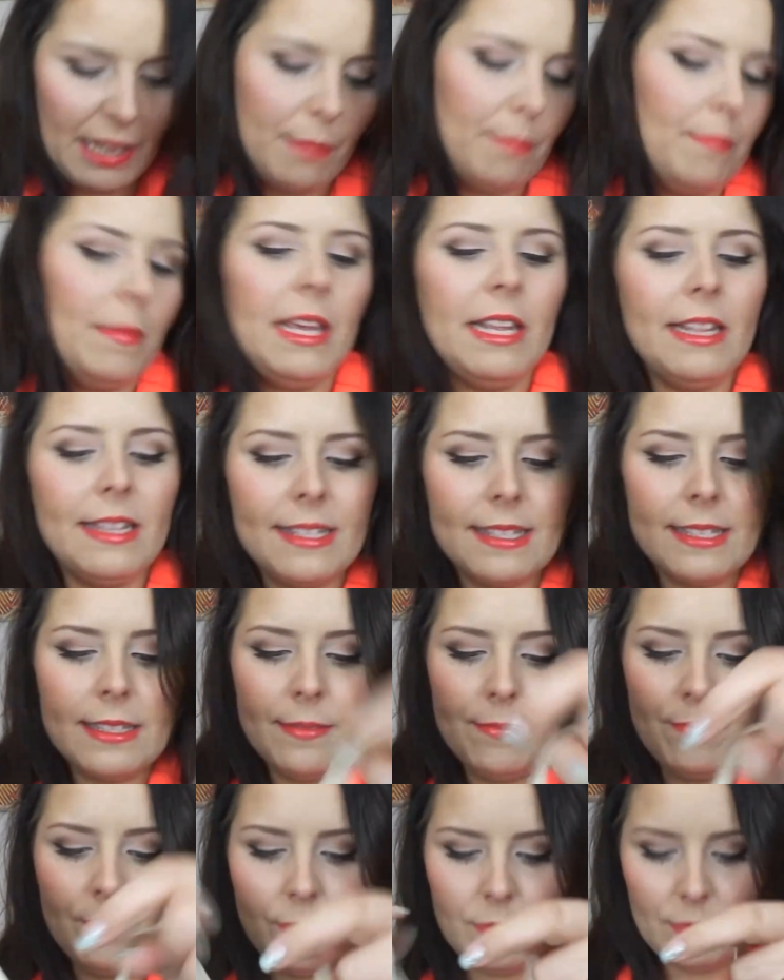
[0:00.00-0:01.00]
Nichts.
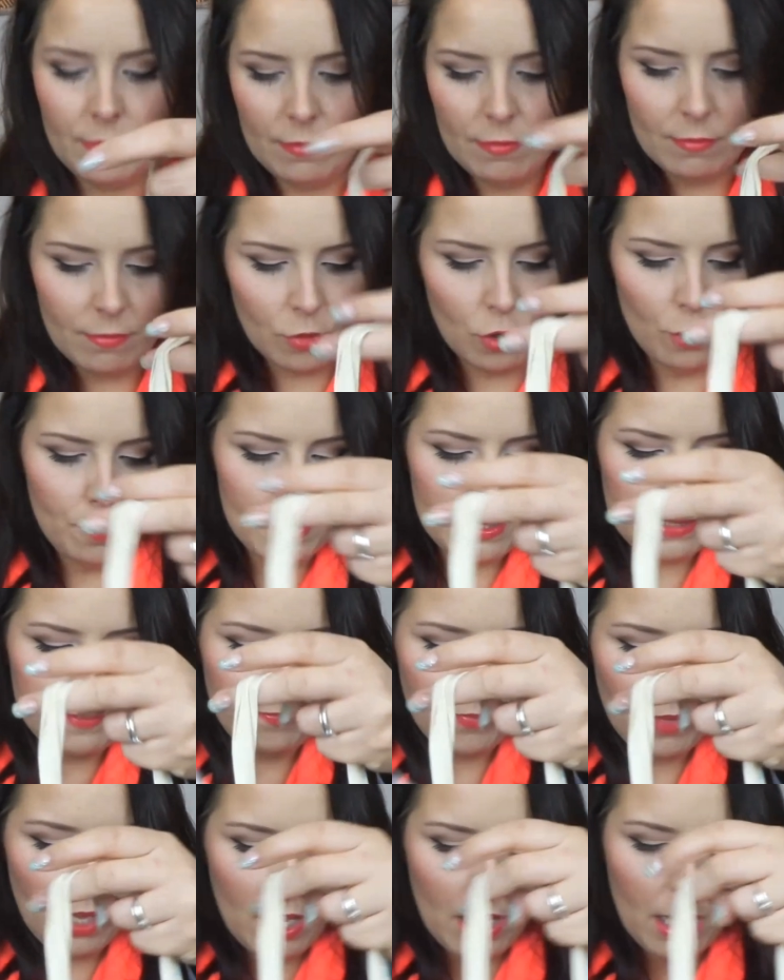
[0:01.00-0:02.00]
Ups.
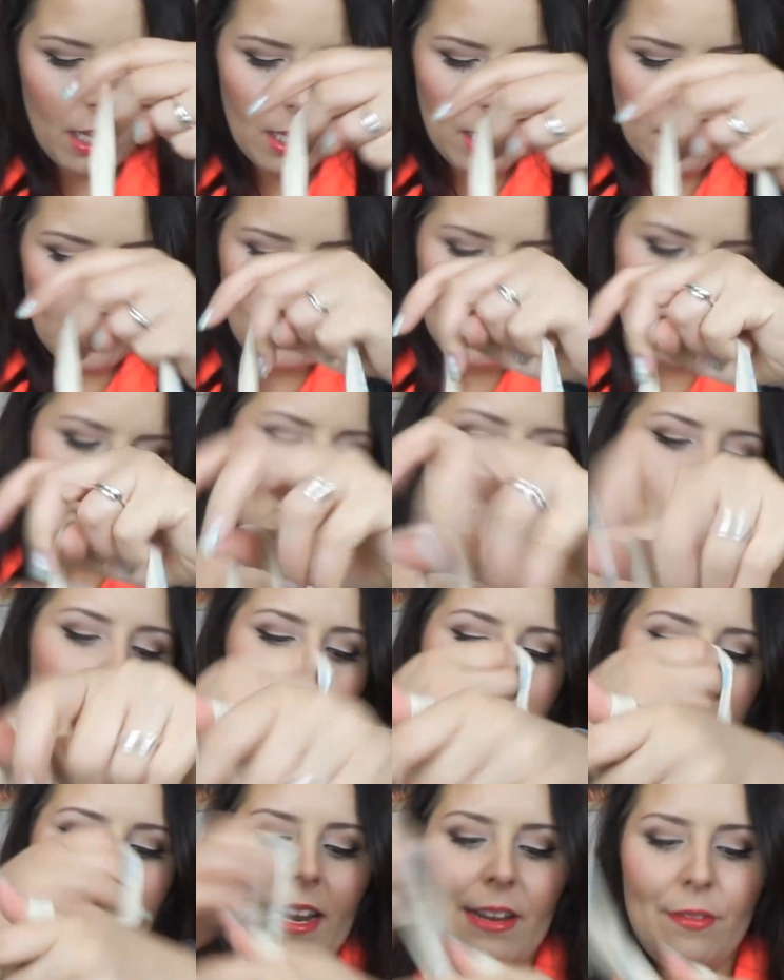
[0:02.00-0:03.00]
Es tut
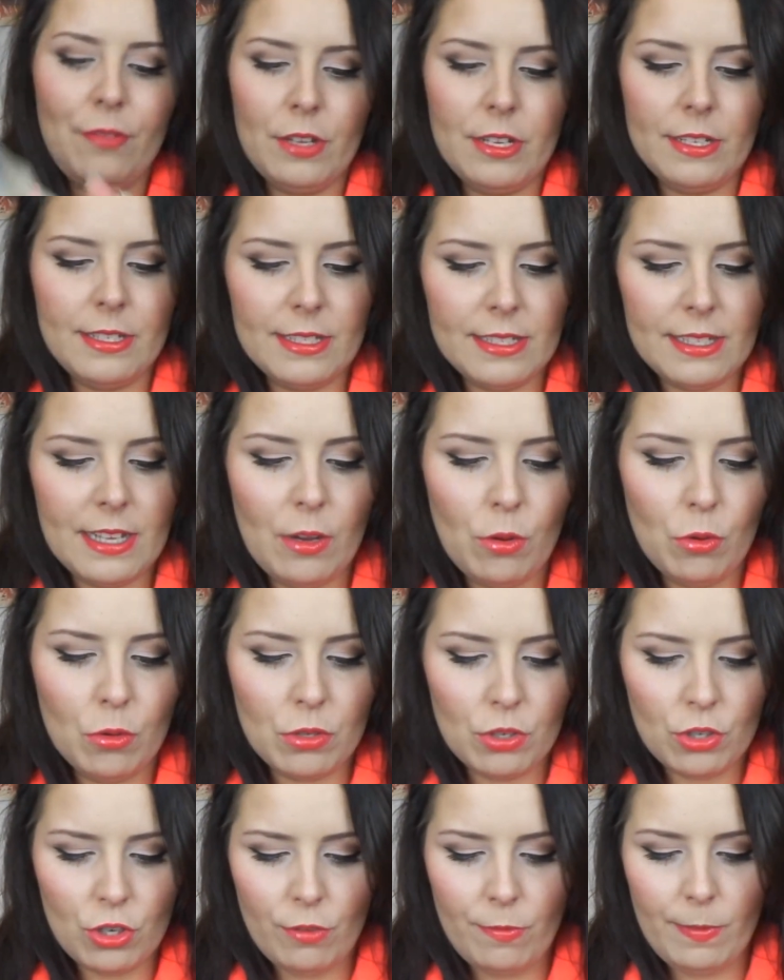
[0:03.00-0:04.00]
mir leid für dieses
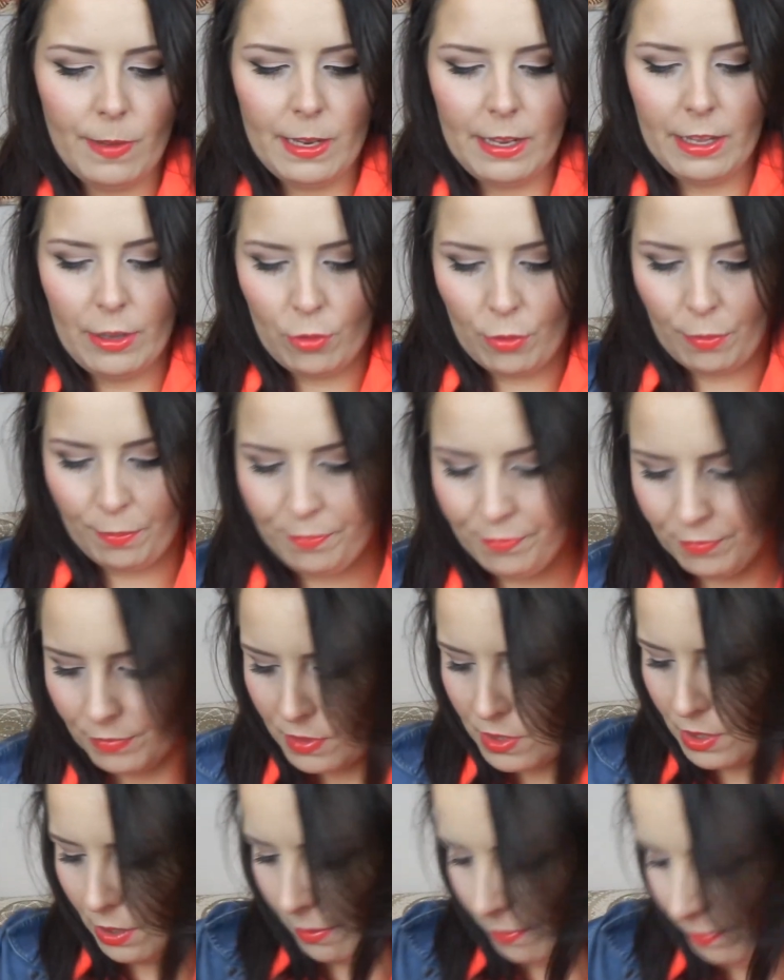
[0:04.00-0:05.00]
chaotische Video.
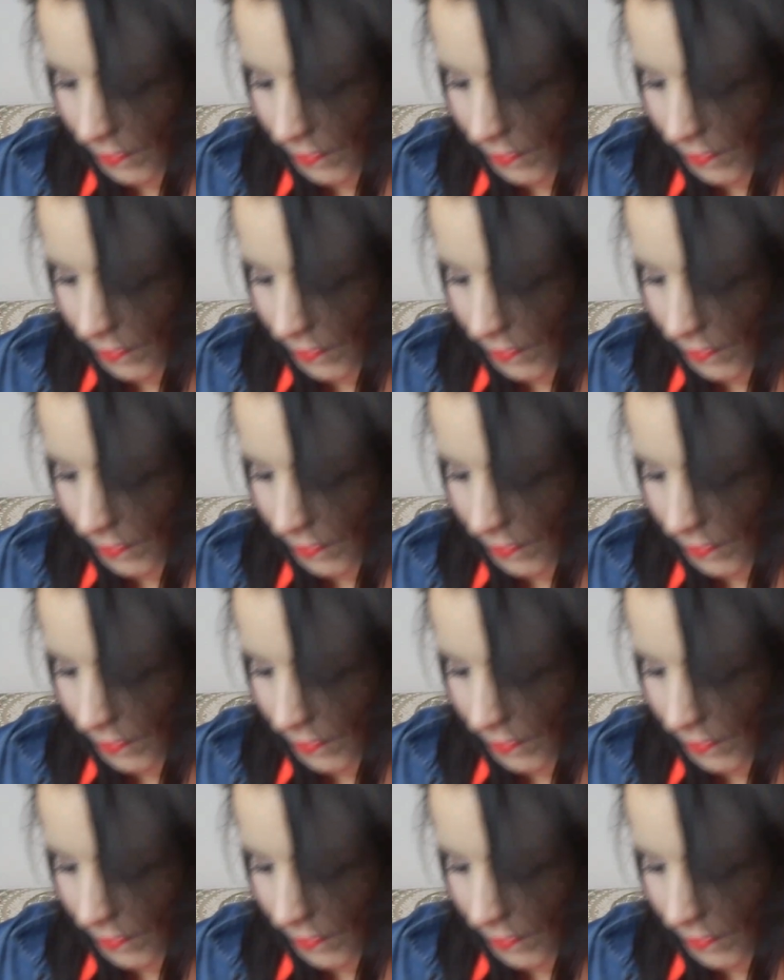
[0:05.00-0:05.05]
So.